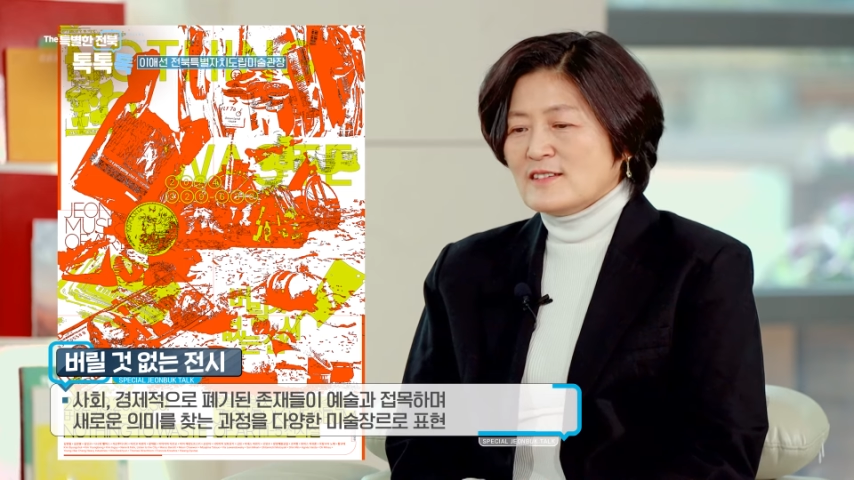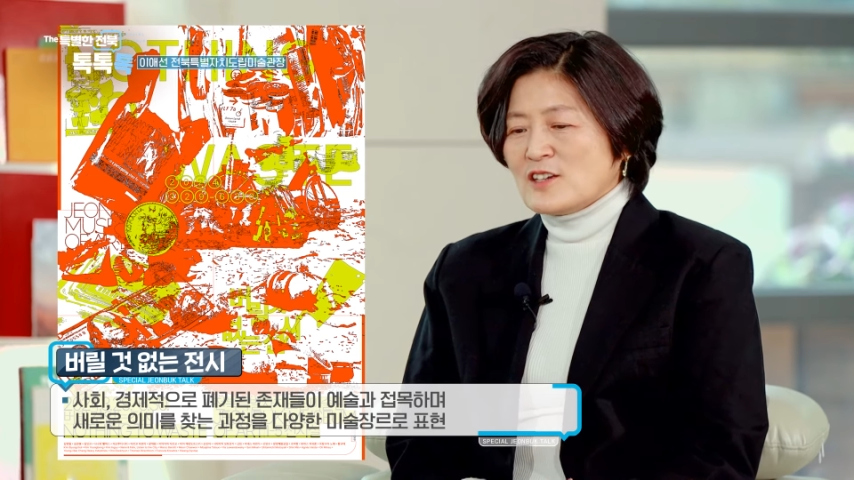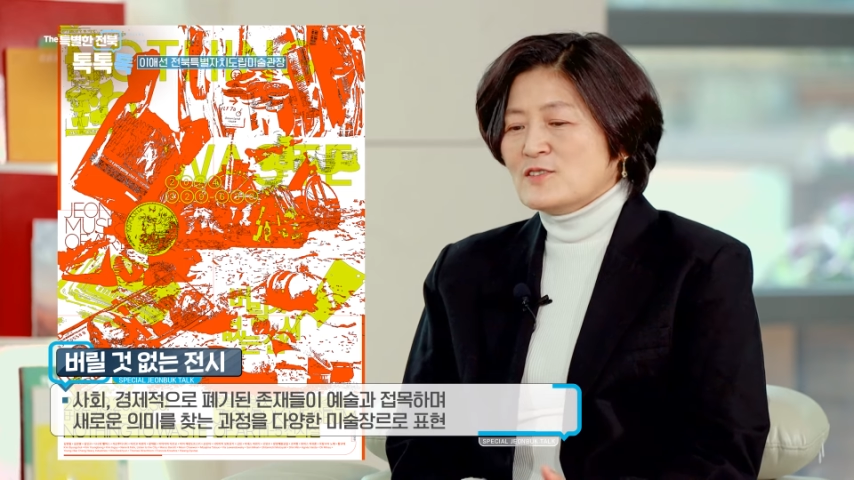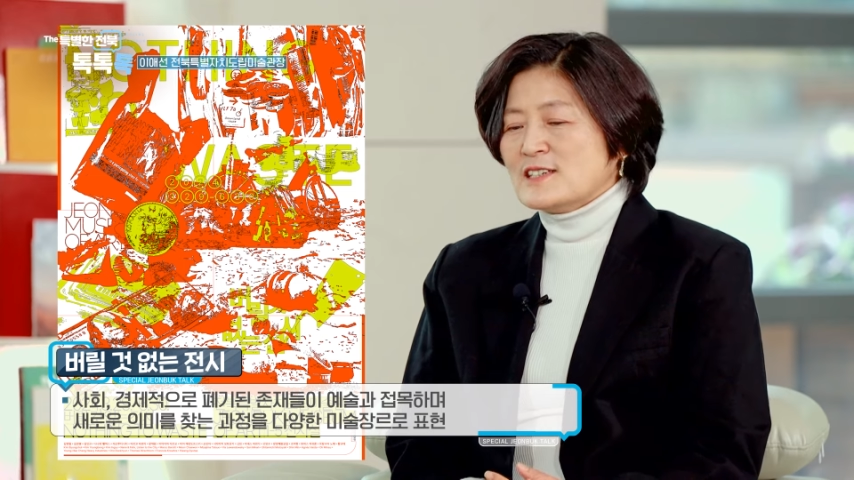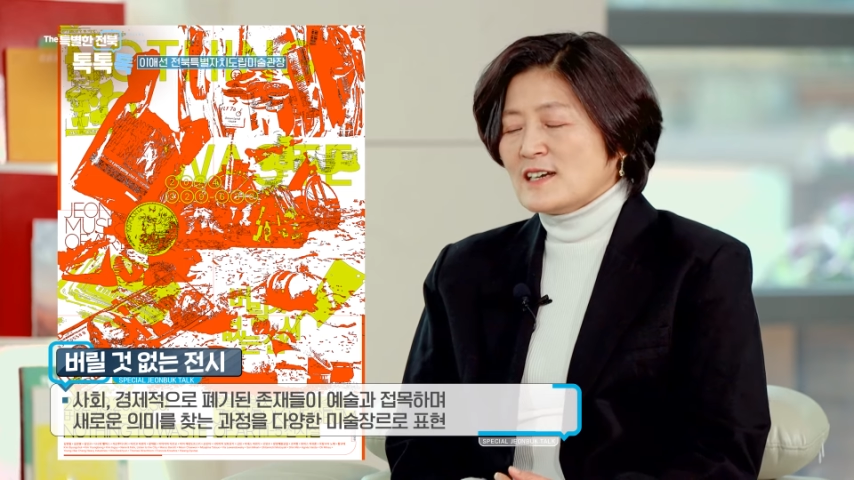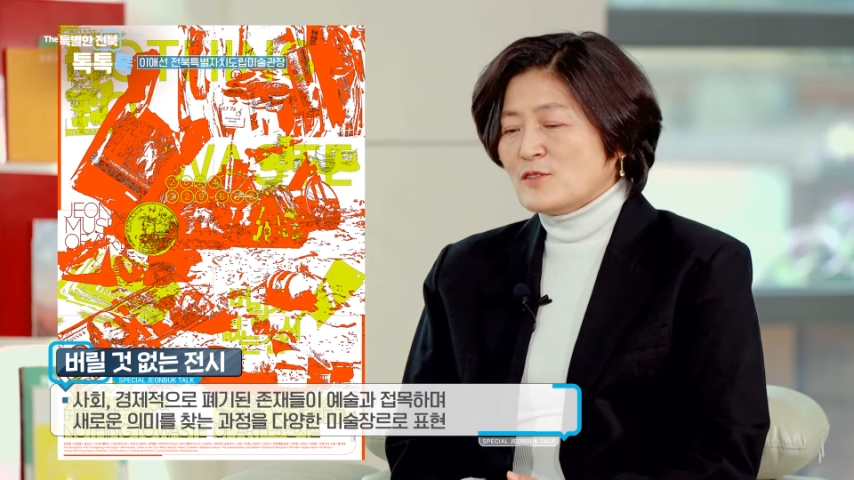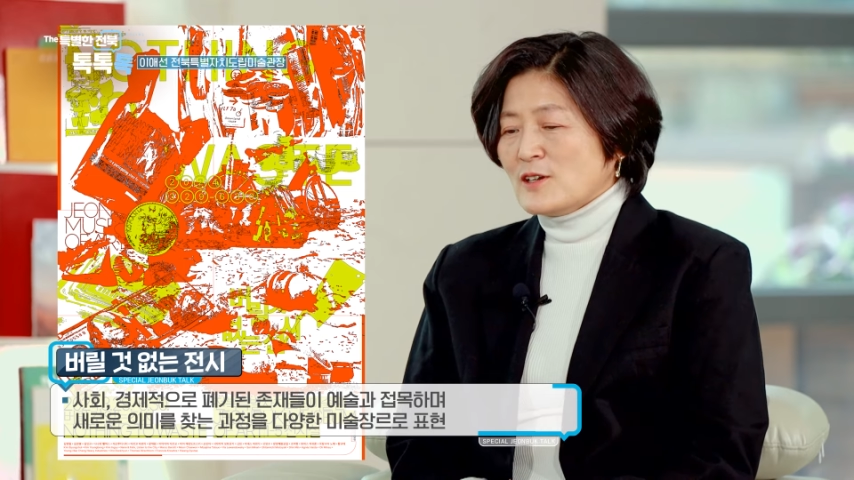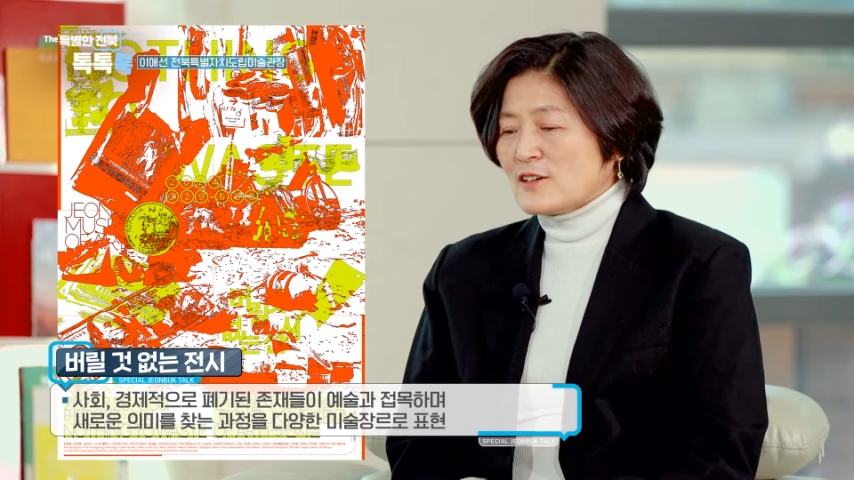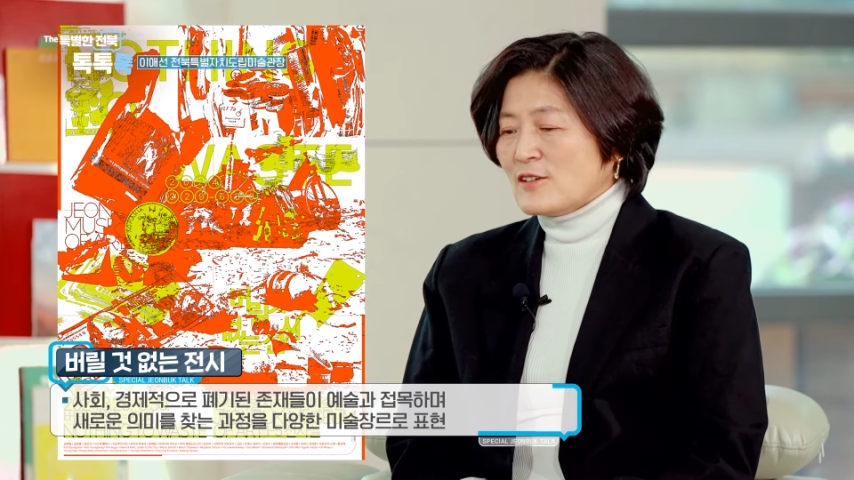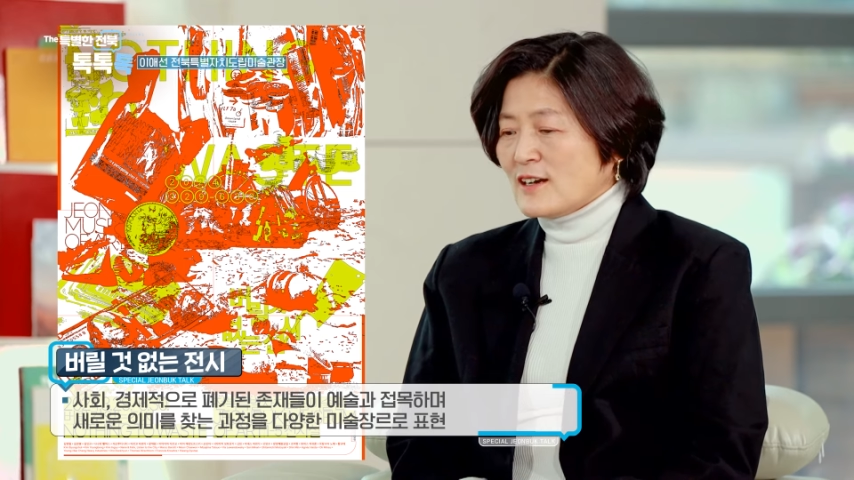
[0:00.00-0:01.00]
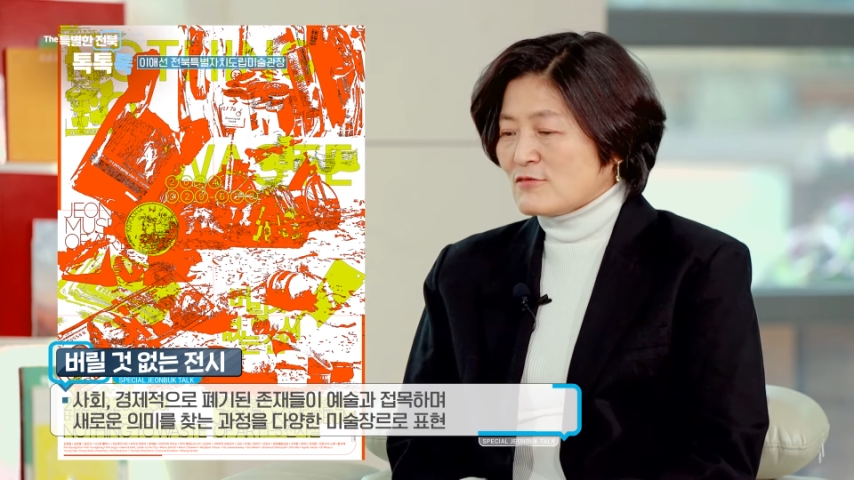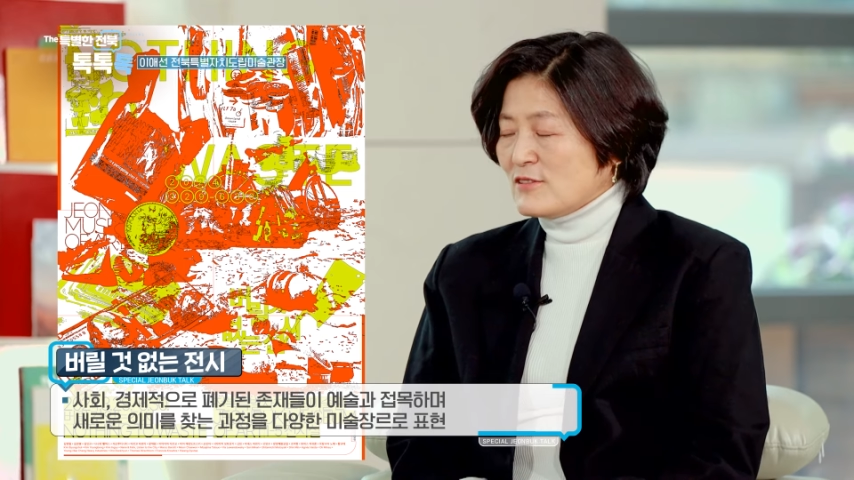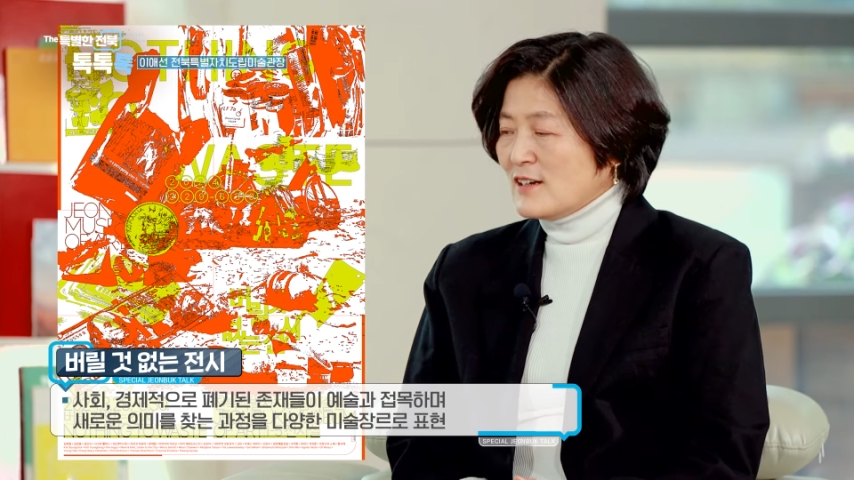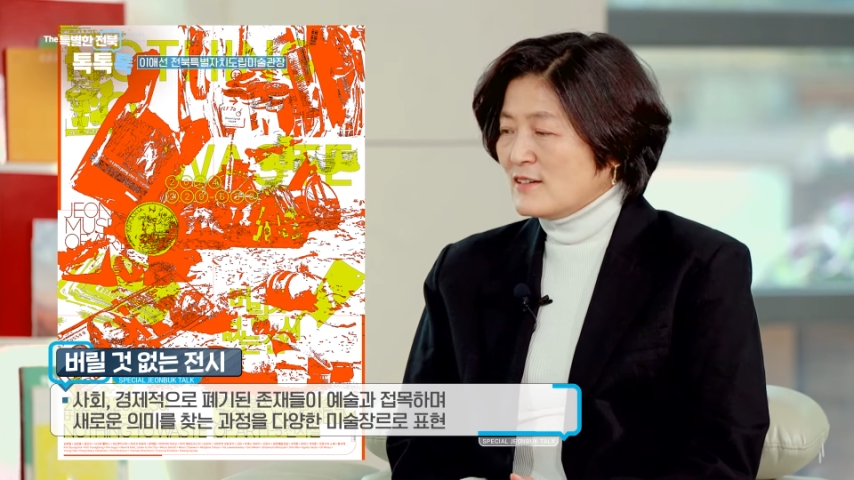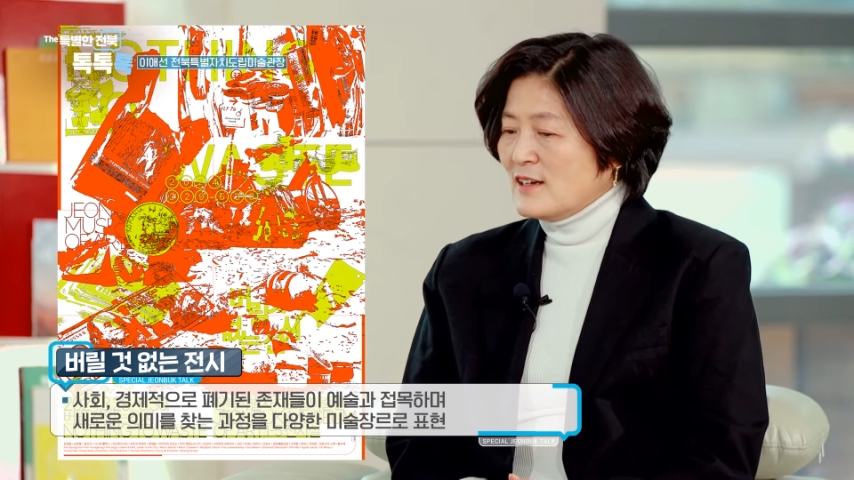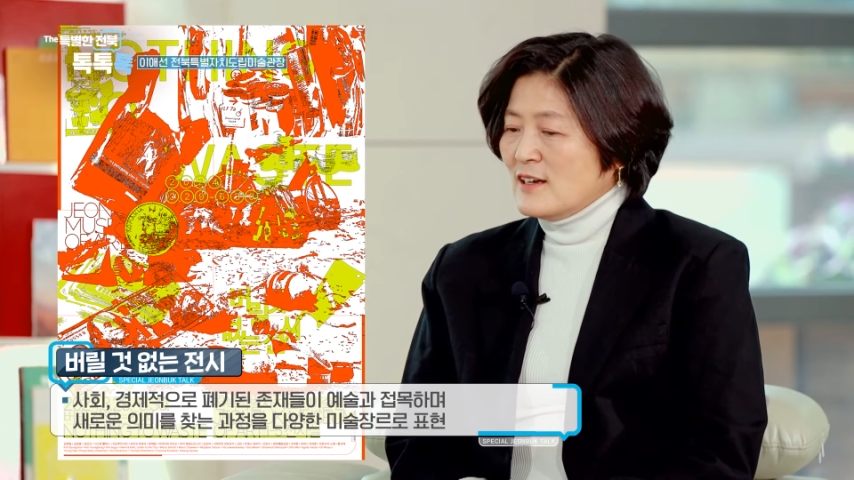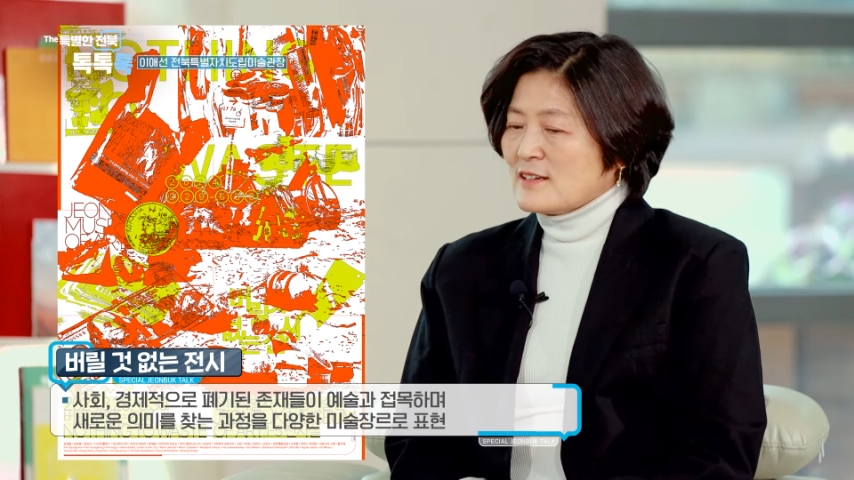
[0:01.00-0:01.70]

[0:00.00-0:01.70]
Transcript: 전시가 될 것 같고요.